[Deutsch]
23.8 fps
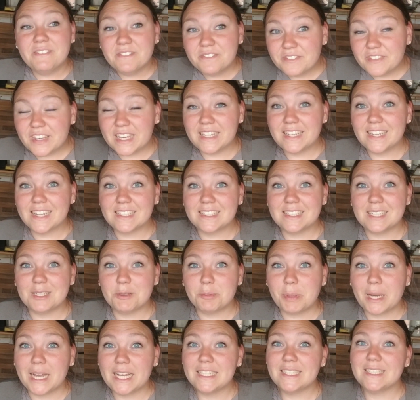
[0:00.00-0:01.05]
Wen das nicht
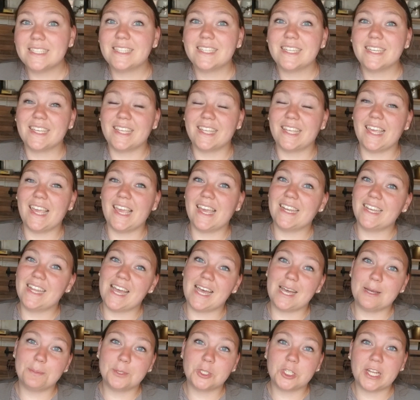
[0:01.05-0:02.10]
passt, gerne
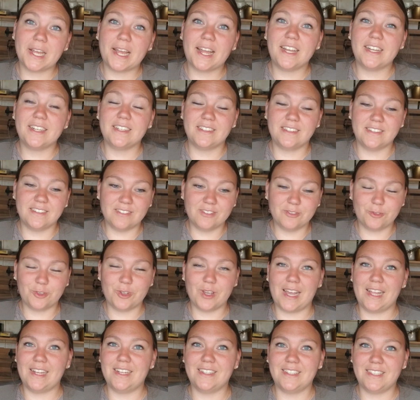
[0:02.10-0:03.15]
abschalten. Für
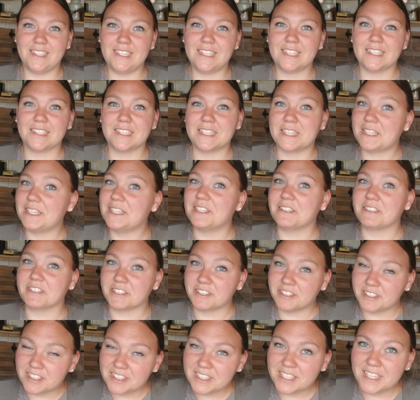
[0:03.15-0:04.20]
alle, die das dann
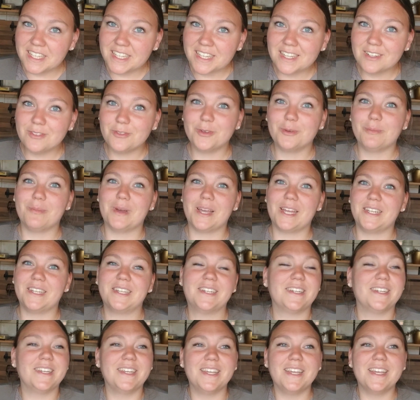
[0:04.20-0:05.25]
interessiert, für
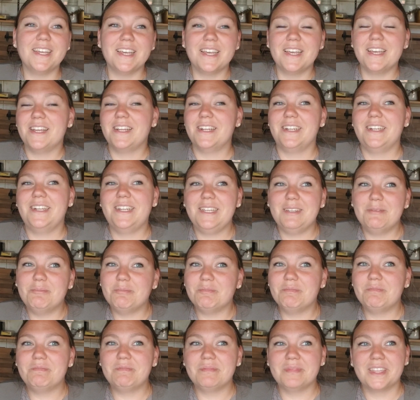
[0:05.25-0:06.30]
meine
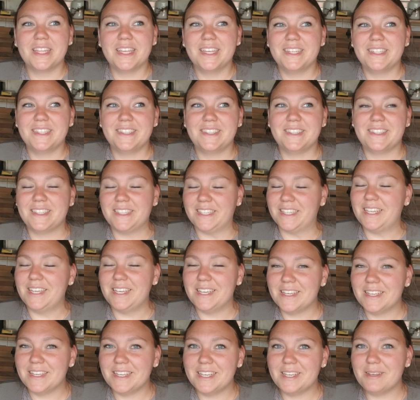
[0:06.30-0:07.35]
Lieben, die
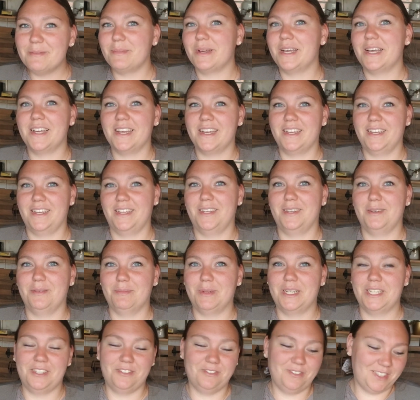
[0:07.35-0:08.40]
immer äh,
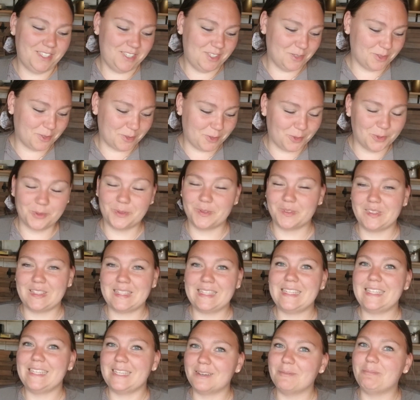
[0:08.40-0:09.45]
meine Videos gucken,
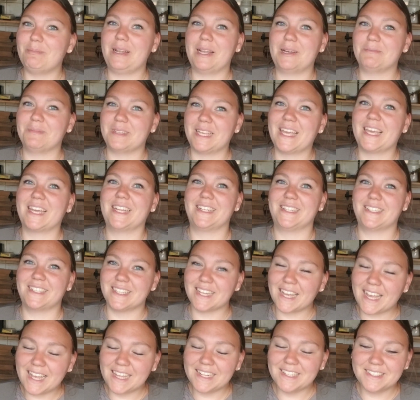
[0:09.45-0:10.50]
ihr bleibt gerne
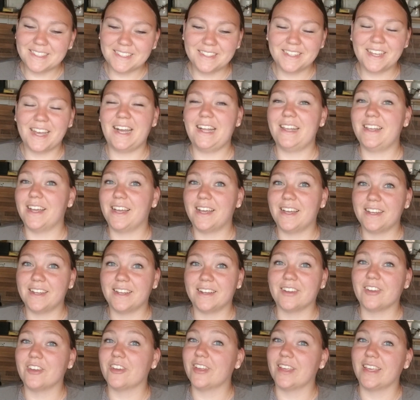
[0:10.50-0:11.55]
dran. Alle
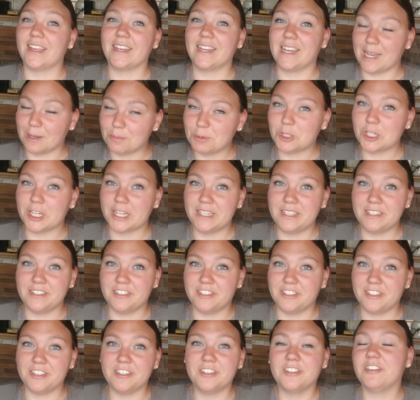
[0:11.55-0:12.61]
anderen können gerne abschalten,
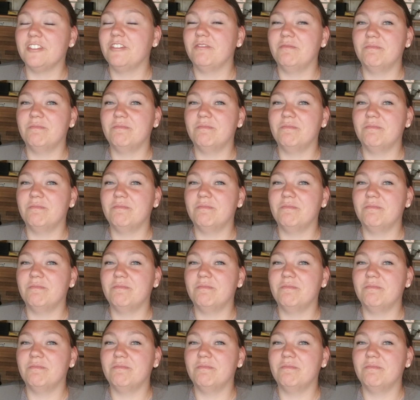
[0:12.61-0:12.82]
die